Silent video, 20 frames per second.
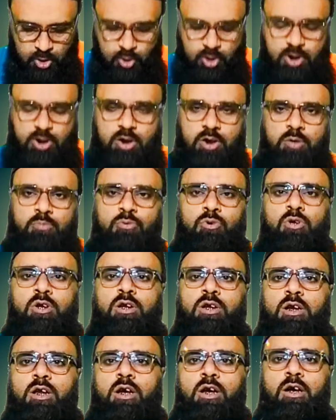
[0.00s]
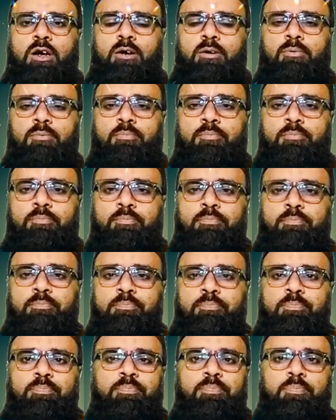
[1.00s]
और
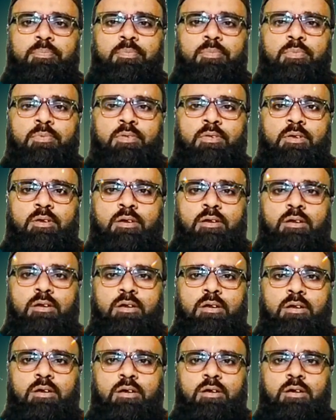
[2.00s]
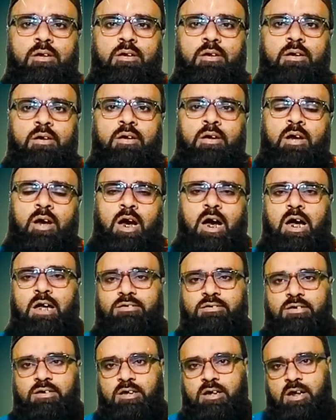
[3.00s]
अल्हम्दुलिल्लाह
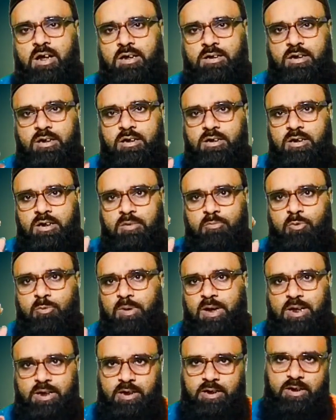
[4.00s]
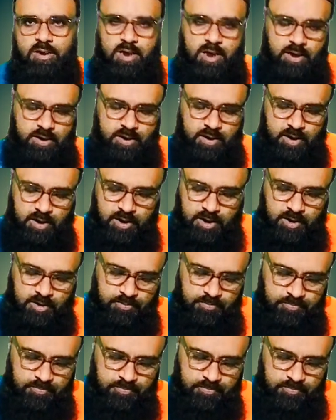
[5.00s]
आज की रात इतनी मुबारक रात है